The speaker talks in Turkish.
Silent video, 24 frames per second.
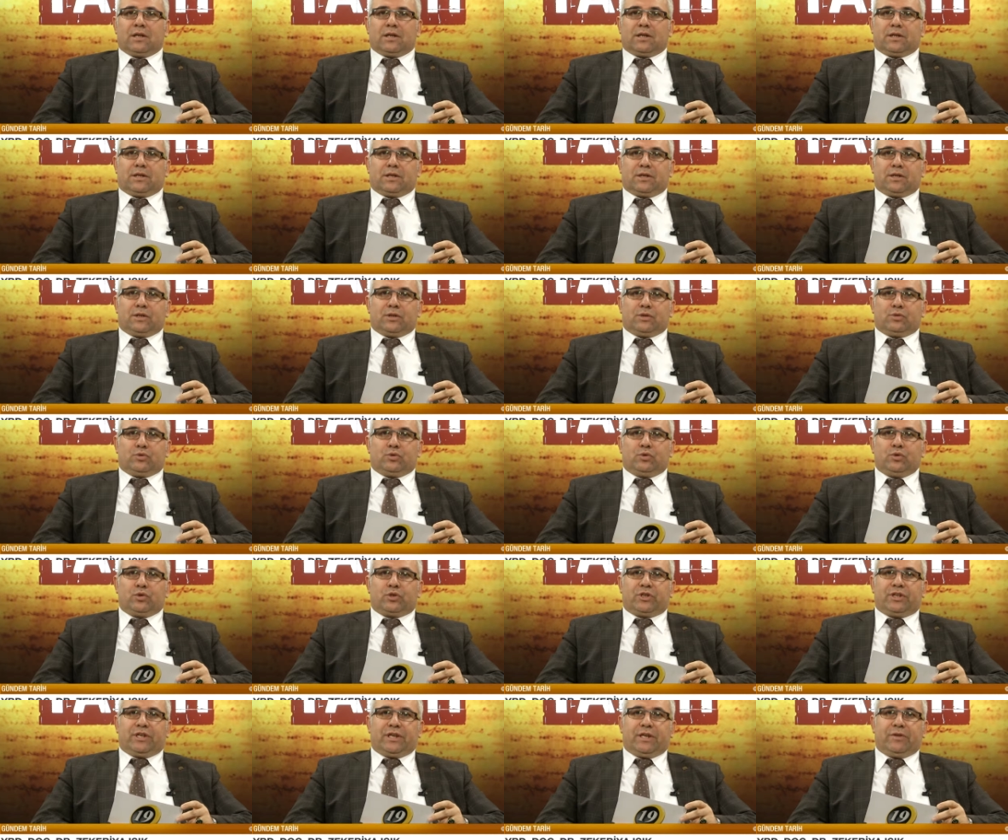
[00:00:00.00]
E,
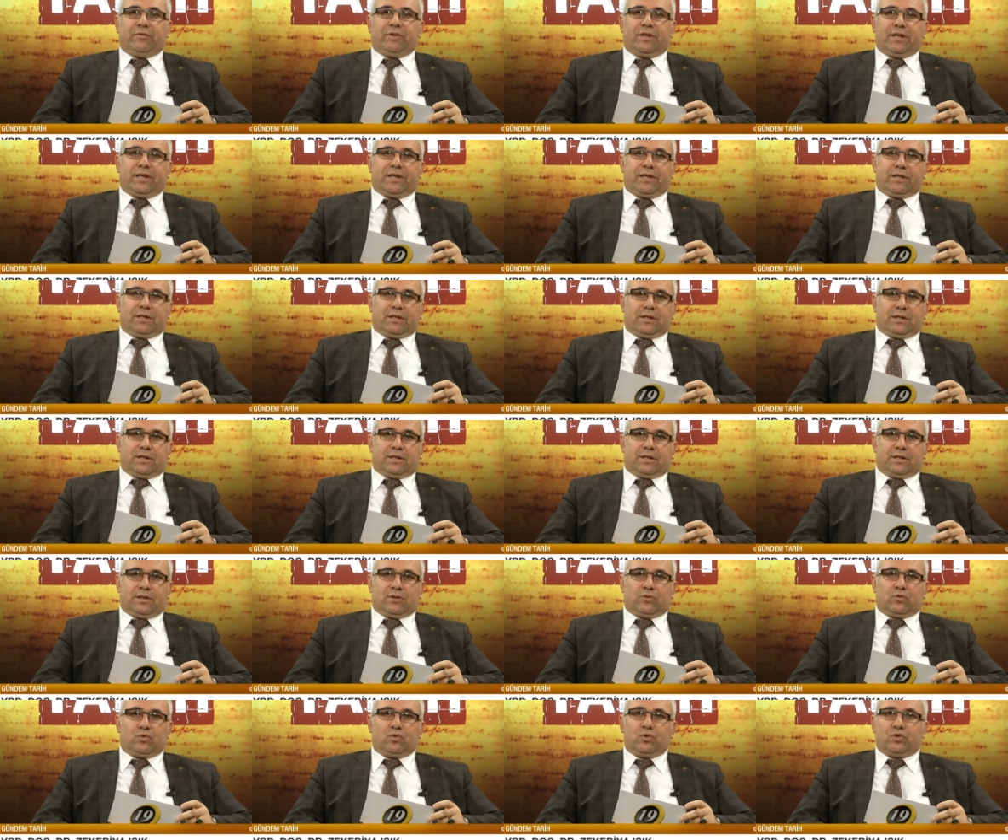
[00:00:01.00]
Türkiye ve e,
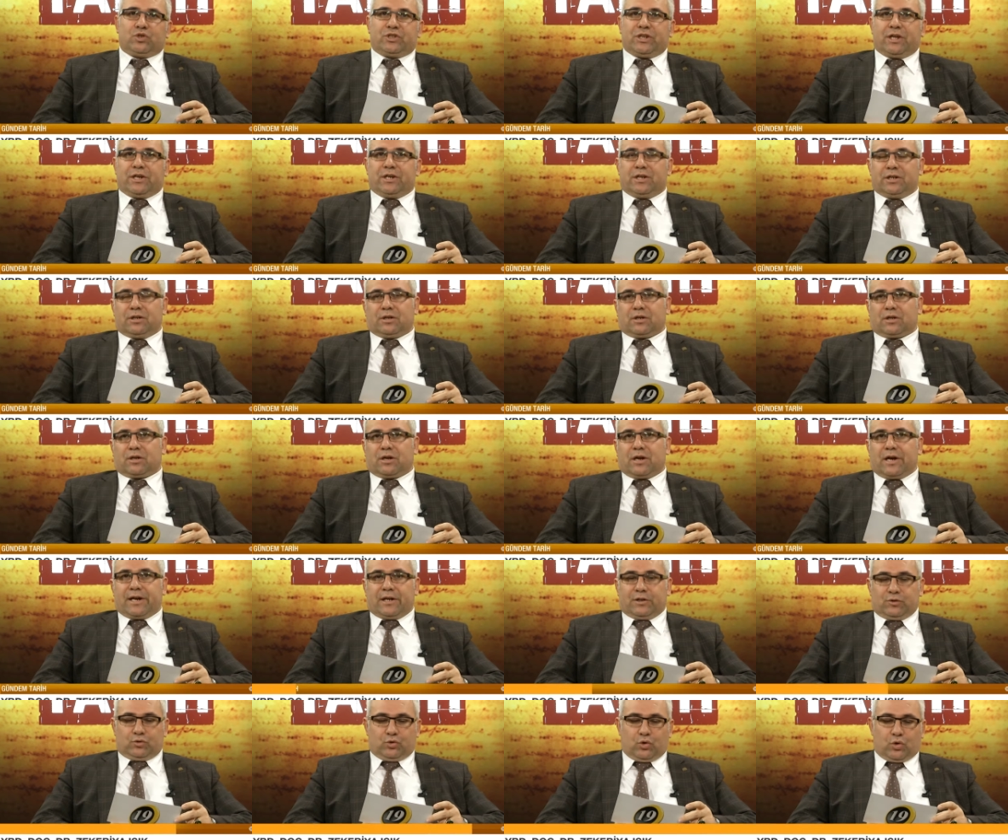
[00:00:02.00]
Rusya'nın
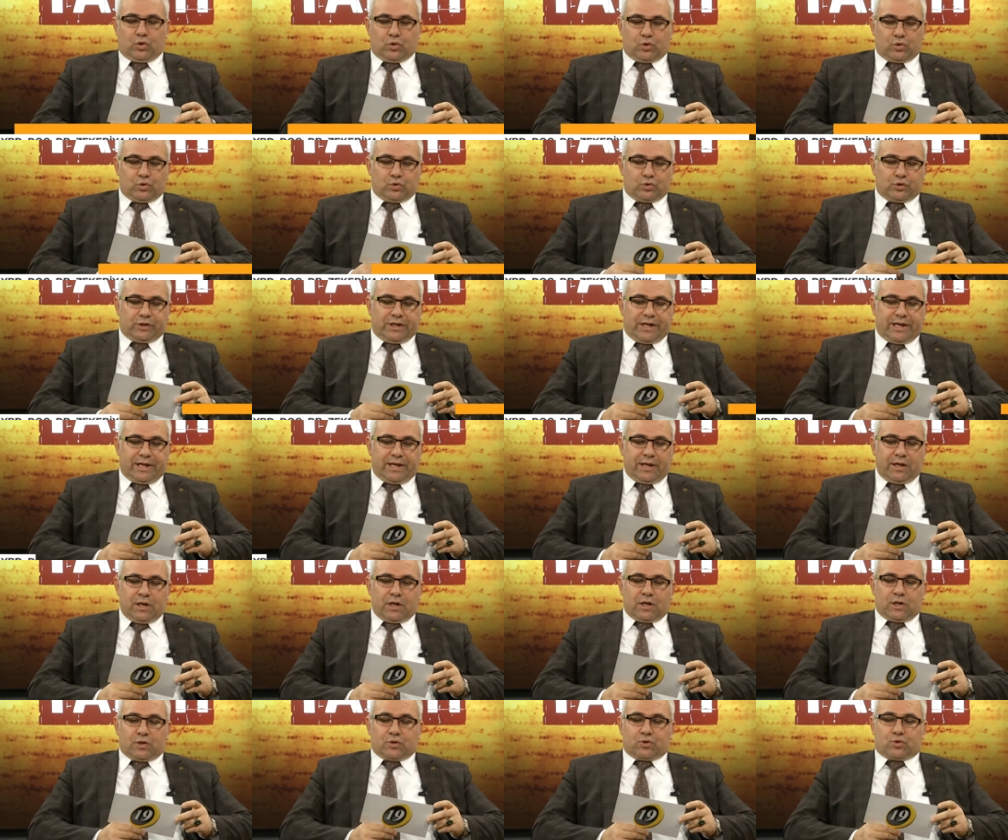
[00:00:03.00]
garantörlüğünde
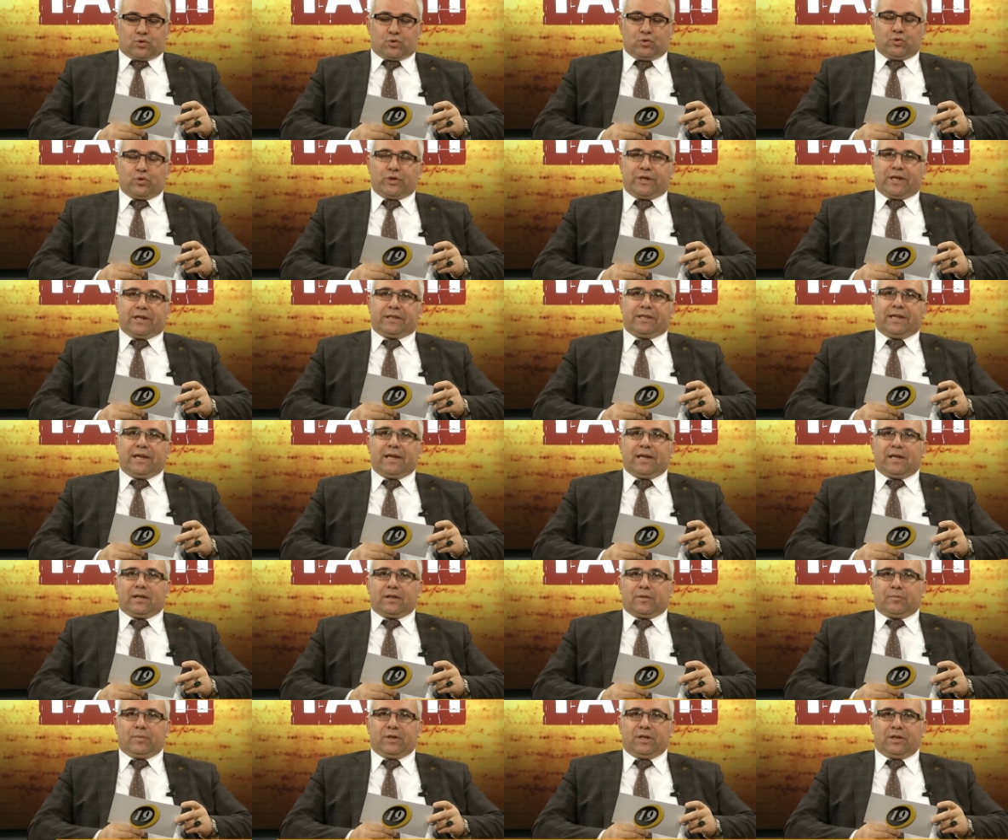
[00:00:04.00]

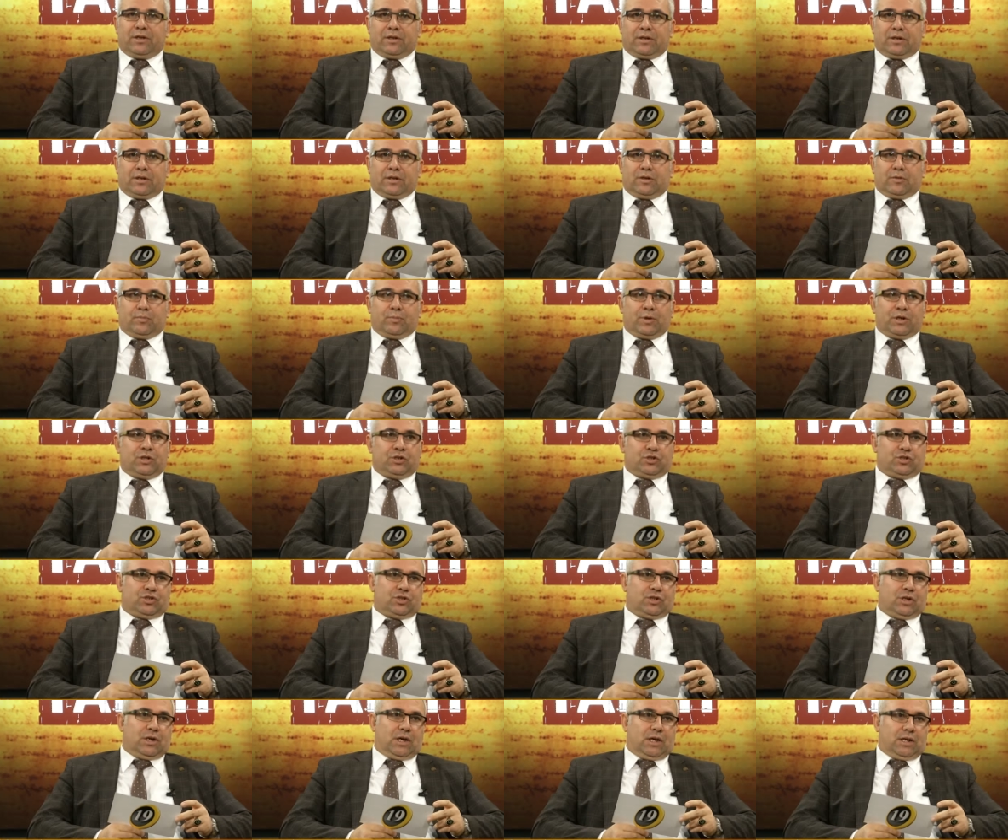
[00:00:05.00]
Suriye'de bir e,
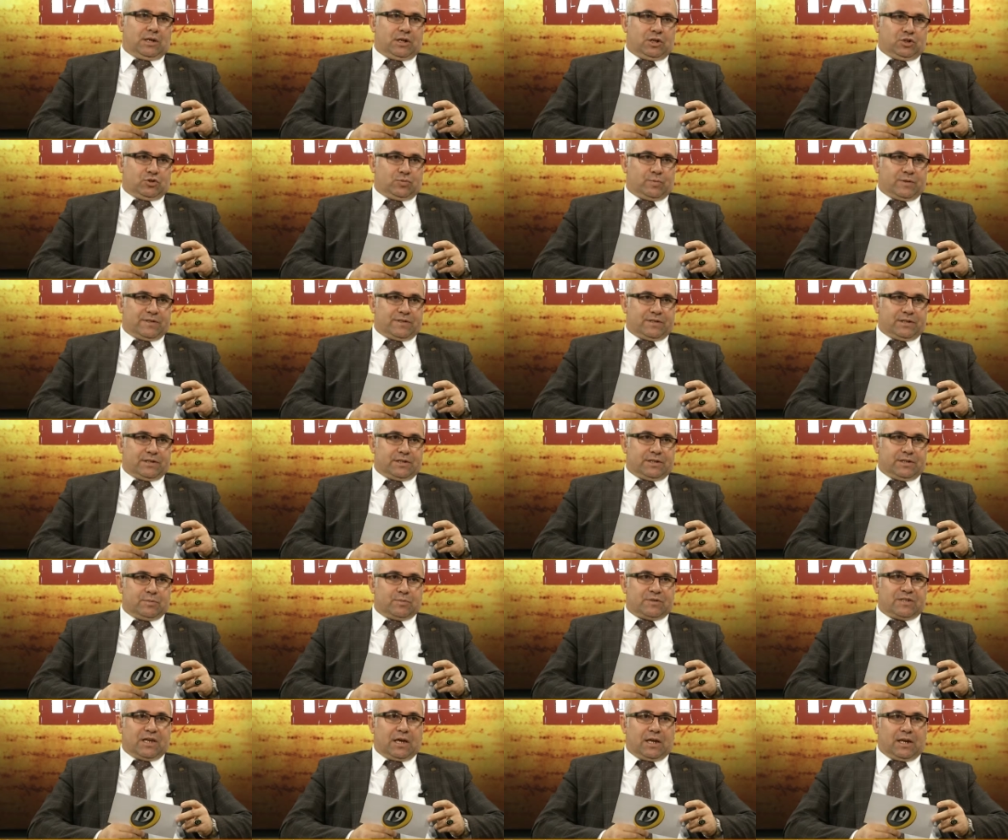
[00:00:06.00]
barış anlaşması
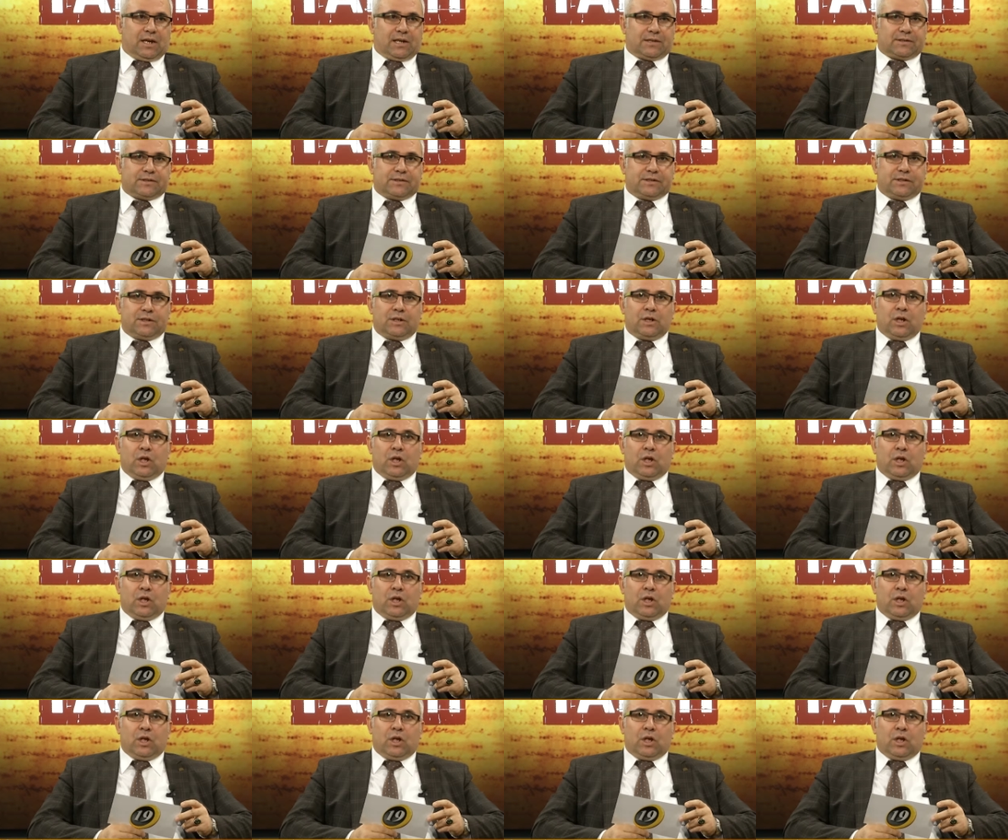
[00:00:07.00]
imzalandı.